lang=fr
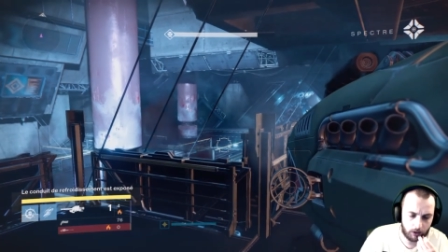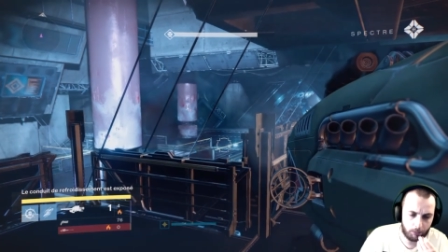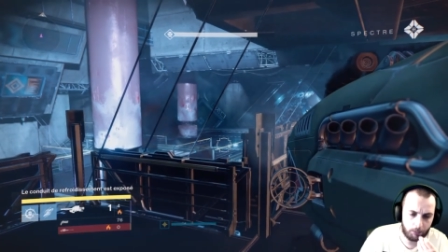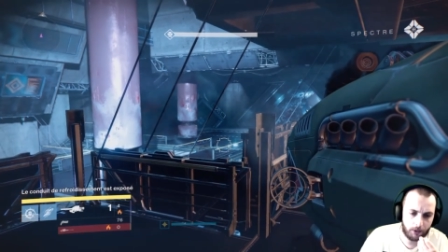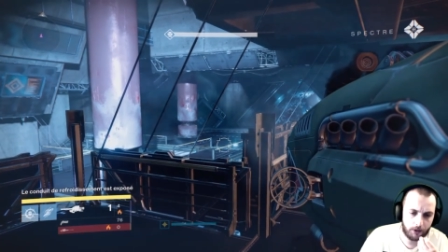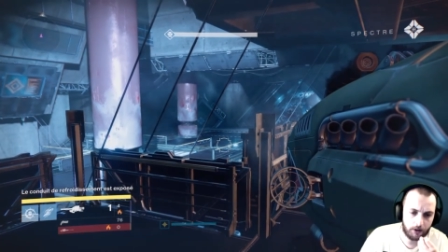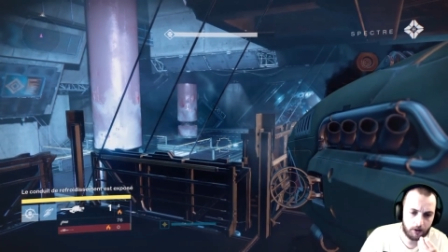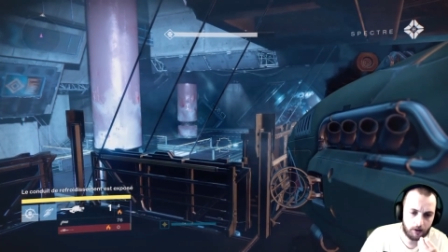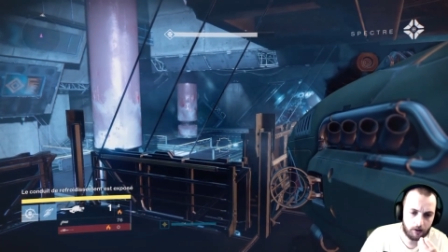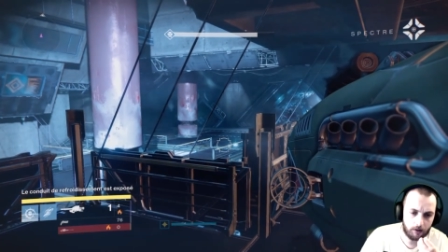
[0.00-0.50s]
De
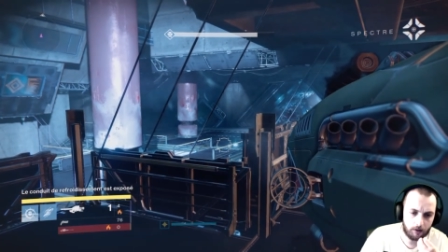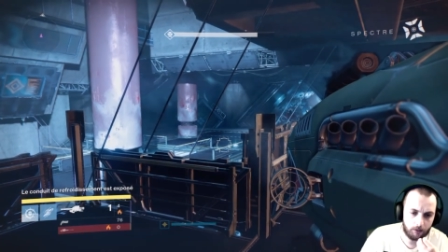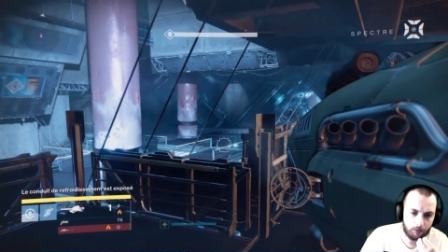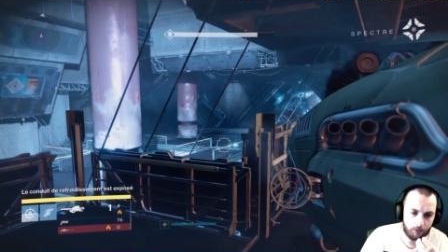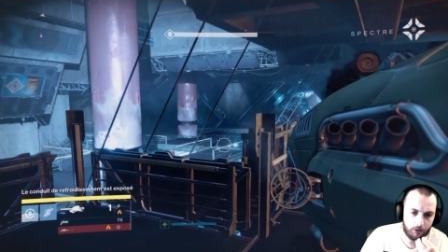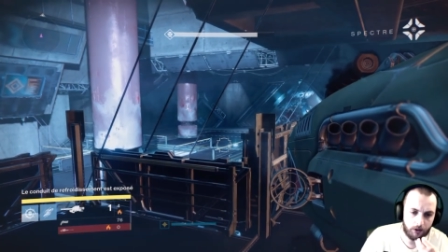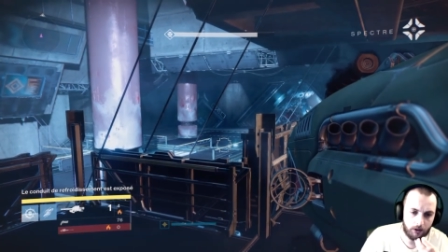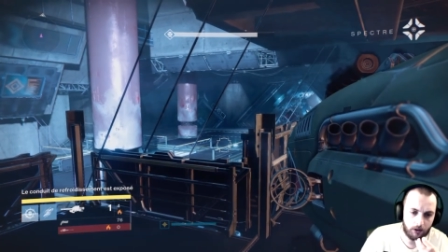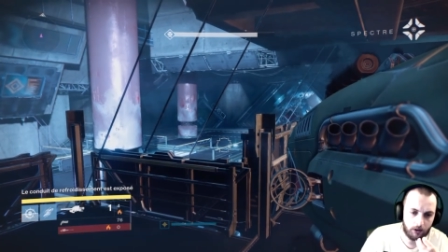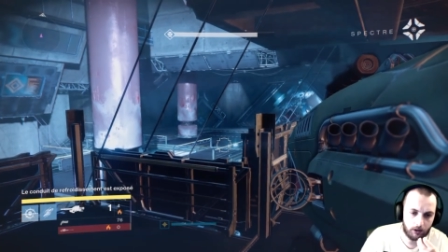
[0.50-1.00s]
la bannière.
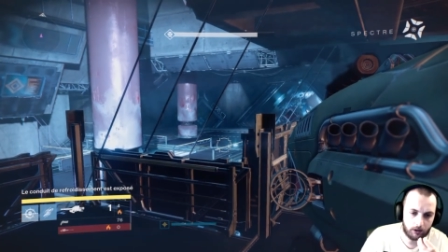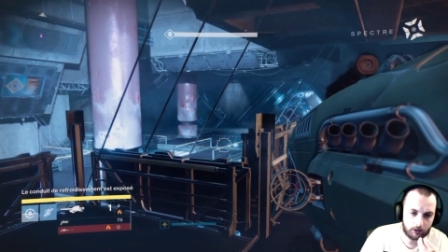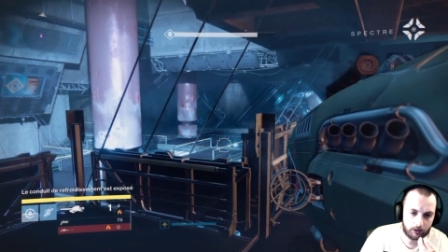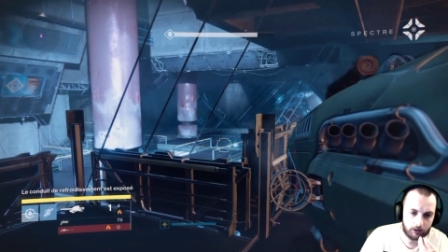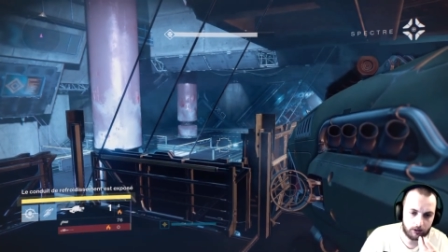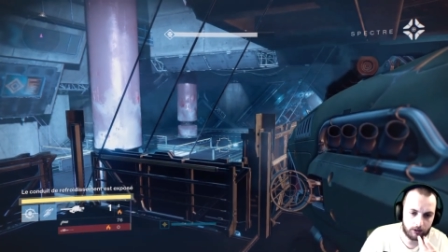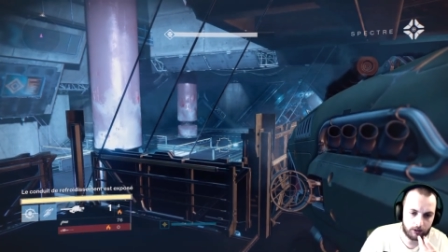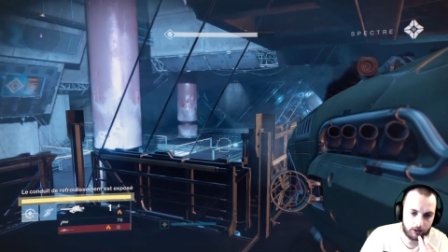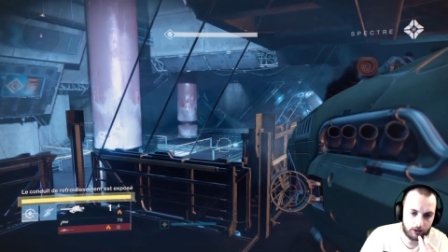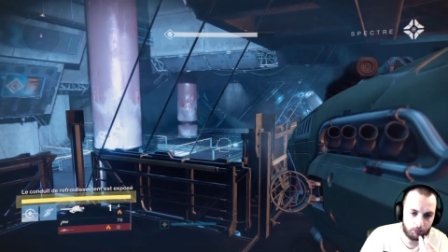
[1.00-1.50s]
Oui, il est en
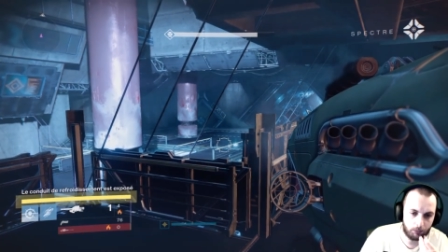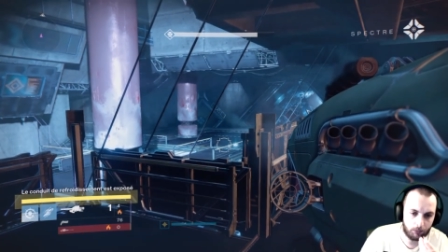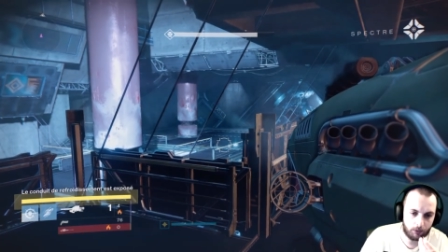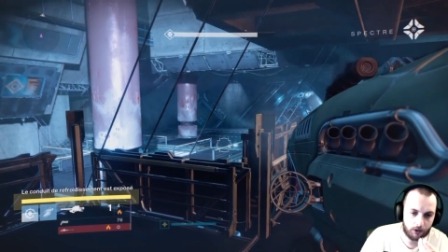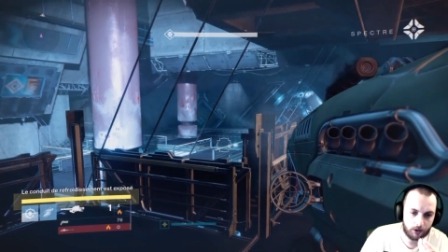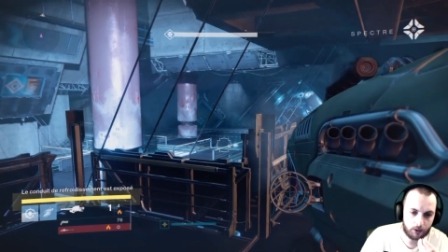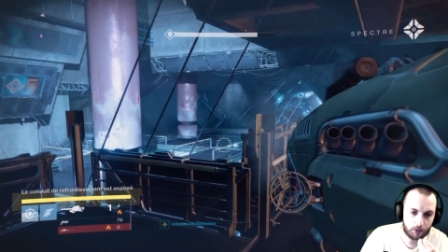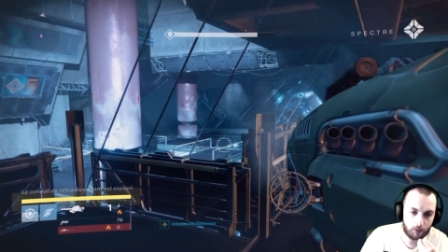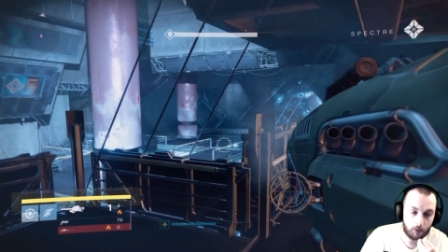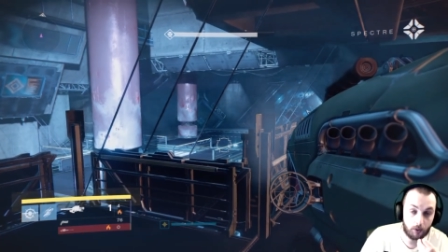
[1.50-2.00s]
train d'essayer de
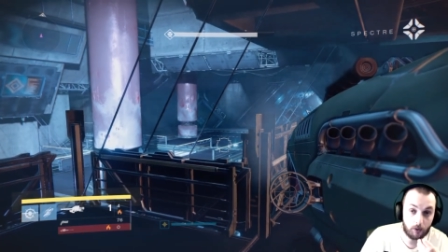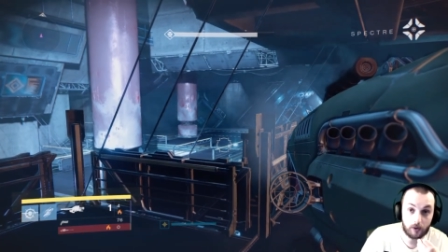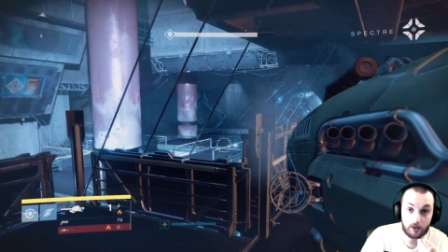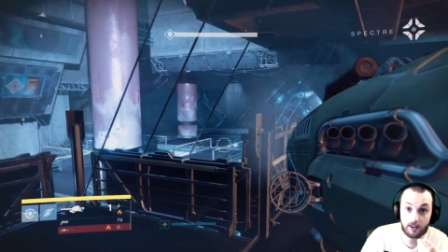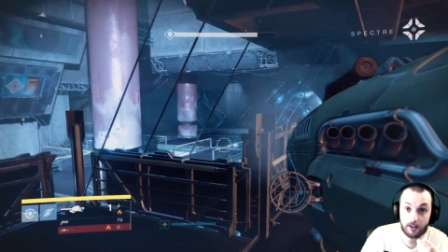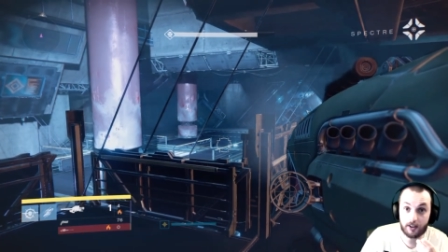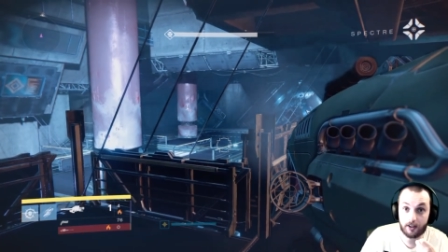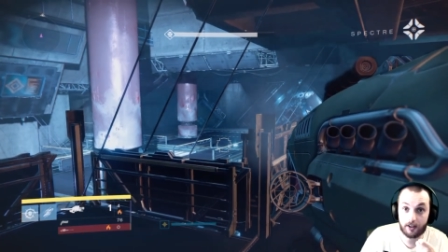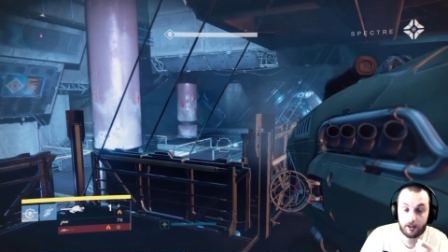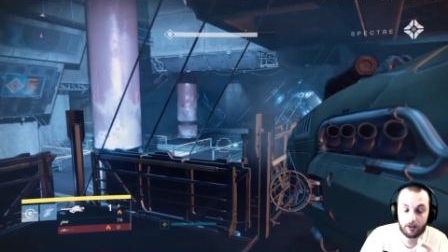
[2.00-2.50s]
monter son
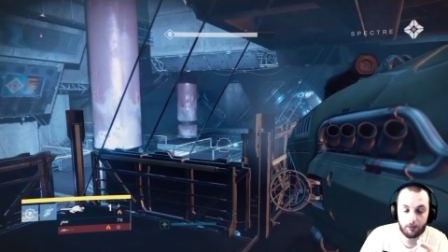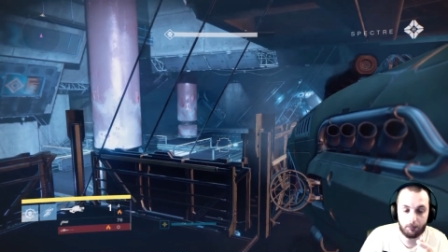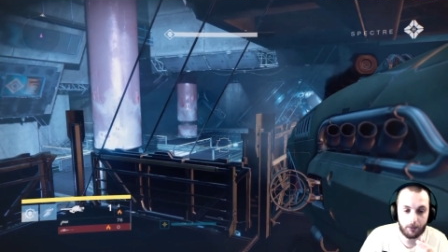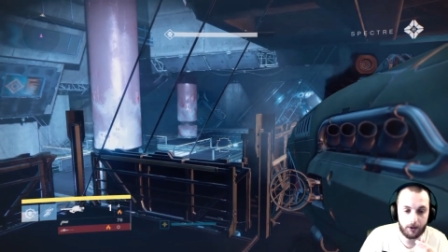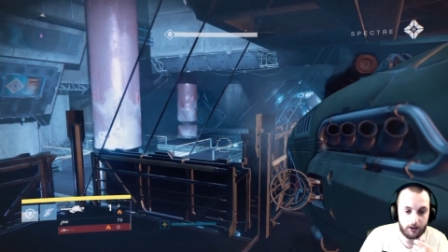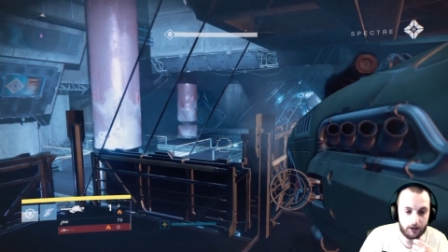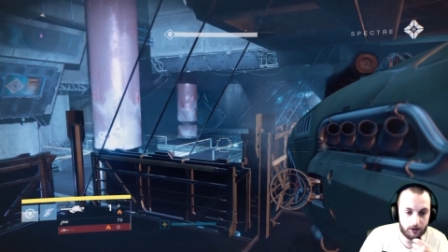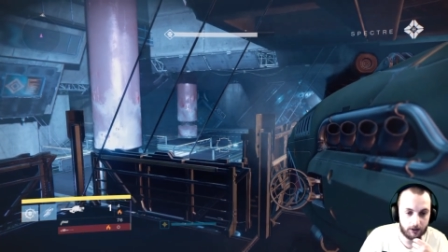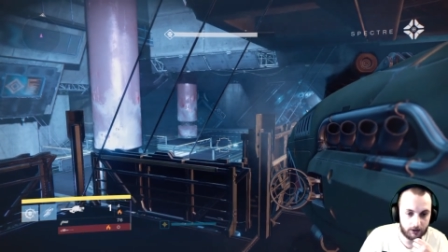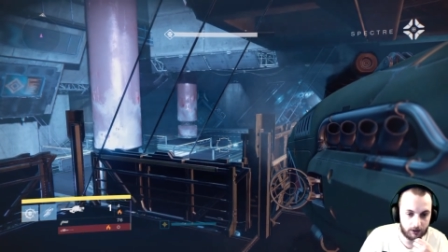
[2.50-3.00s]
rang 5 en
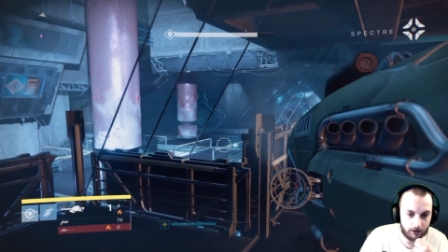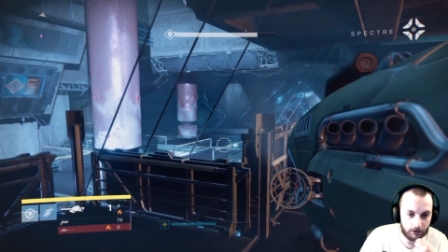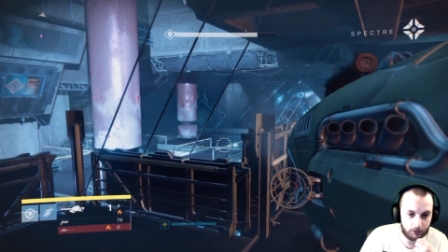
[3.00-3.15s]
bannière.